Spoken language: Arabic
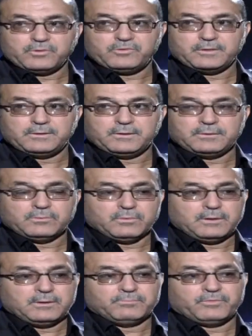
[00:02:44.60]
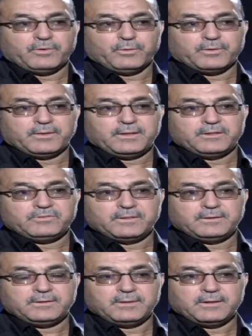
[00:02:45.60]
الجديد والمفوضيه
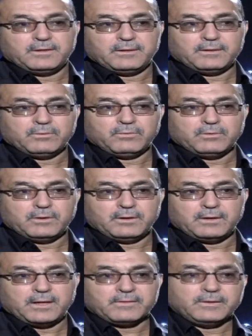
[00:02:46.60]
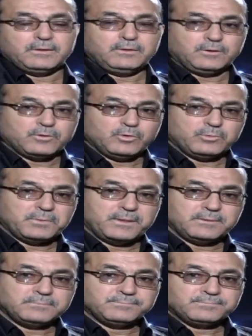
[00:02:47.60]
الجديدة وأيضا
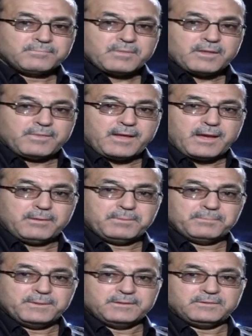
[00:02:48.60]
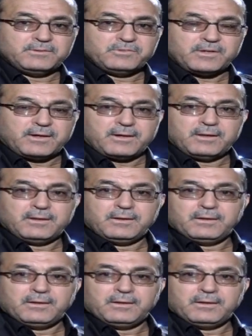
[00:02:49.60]
الحكومة ذاهبة باتجاه